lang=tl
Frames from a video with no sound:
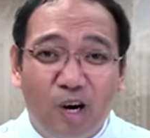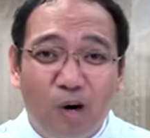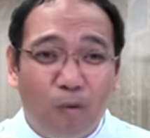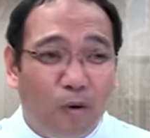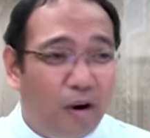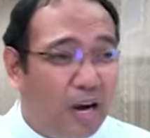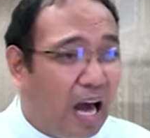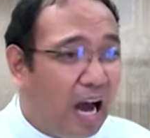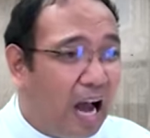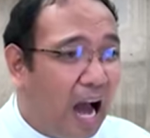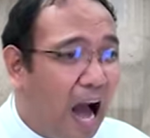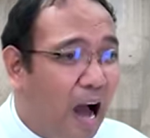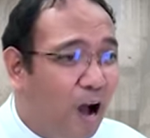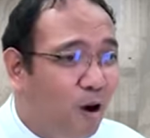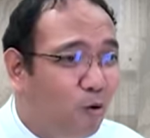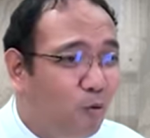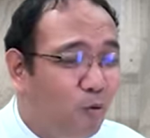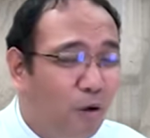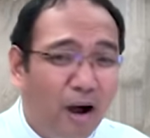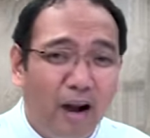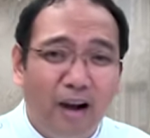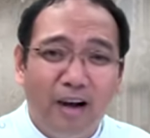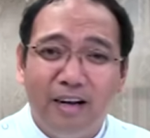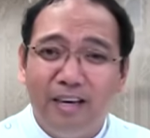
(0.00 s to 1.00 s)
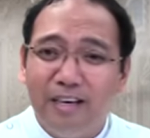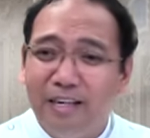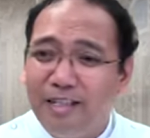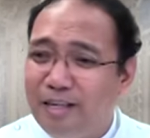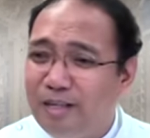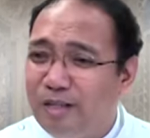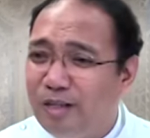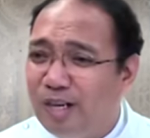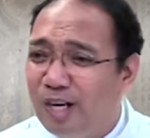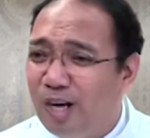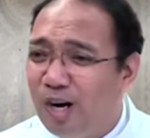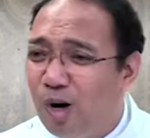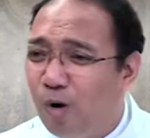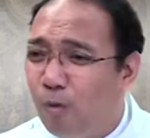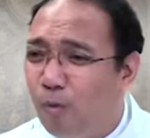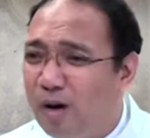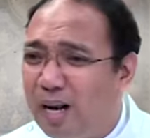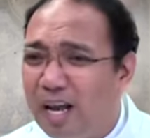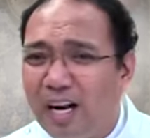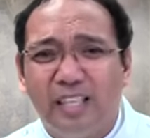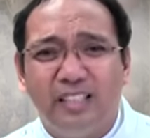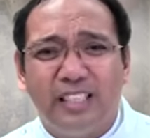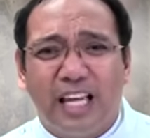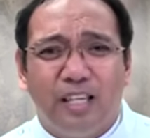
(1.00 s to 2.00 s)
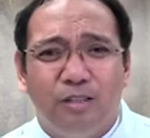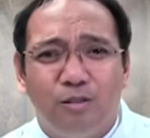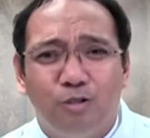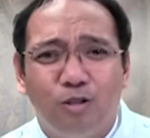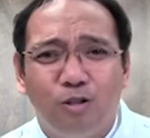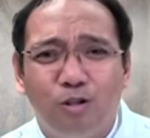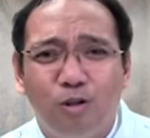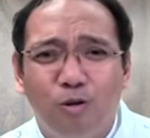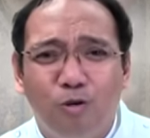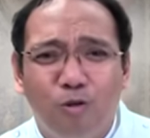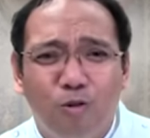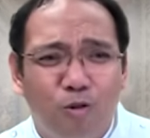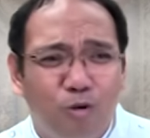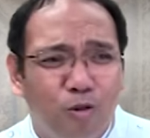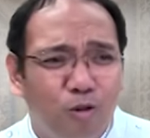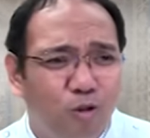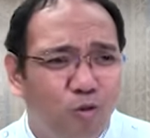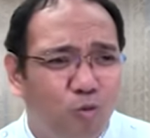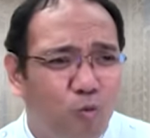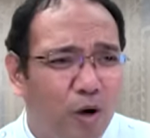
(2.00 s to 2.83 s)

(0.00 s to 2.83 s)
Walang away, Walang tensyon,